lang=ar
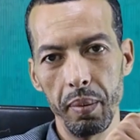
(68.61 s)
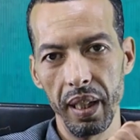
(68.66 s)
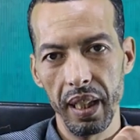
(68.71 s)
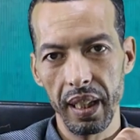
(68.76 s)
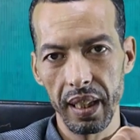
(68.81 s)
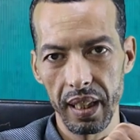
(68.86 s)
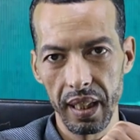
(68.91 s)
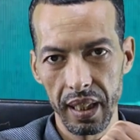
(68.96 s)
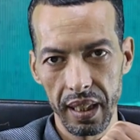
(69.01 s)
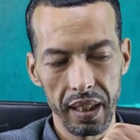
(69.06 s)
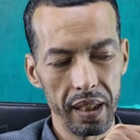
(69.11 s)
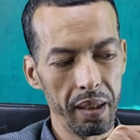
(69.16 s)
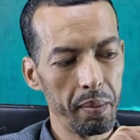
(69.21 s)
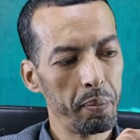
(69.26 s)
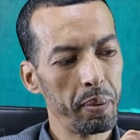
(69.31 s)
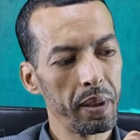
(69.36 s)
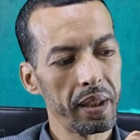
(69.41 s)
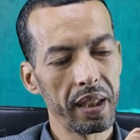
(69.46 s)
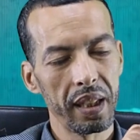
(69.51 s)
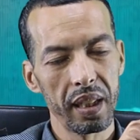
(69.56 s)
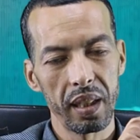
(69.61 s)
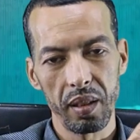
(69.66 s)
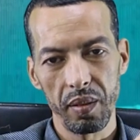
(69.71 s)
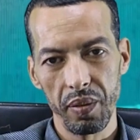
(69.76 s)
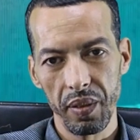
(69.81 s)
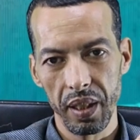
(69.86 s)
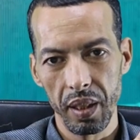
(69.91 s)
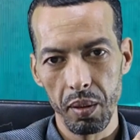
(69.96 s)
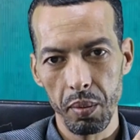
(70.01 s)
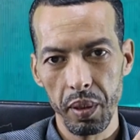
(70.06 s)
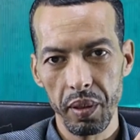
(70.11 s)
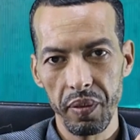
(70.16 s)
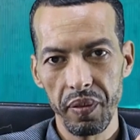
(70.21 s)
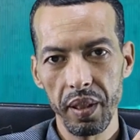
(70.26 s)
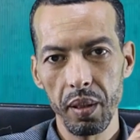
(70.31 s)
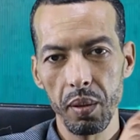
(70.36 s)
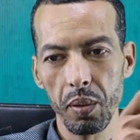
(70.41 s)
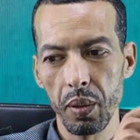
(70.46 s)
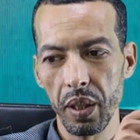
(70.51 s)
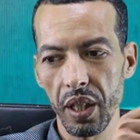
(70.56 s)
بحال هكا كتهبط كتطفي
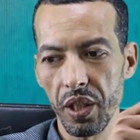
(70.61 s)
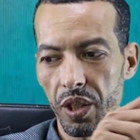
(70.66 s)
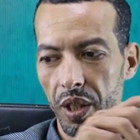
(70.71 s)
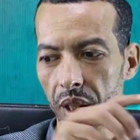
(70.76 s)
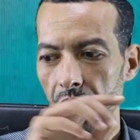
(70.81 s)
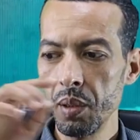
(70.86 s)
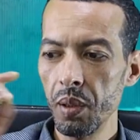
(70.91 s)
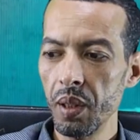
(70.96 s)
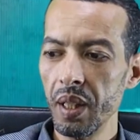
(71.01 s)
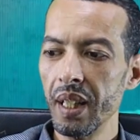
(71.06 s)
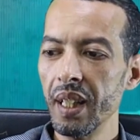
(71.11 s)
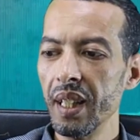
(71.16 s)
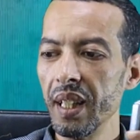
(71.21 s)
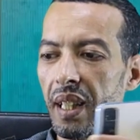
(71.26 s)
الويفي وكتشعلو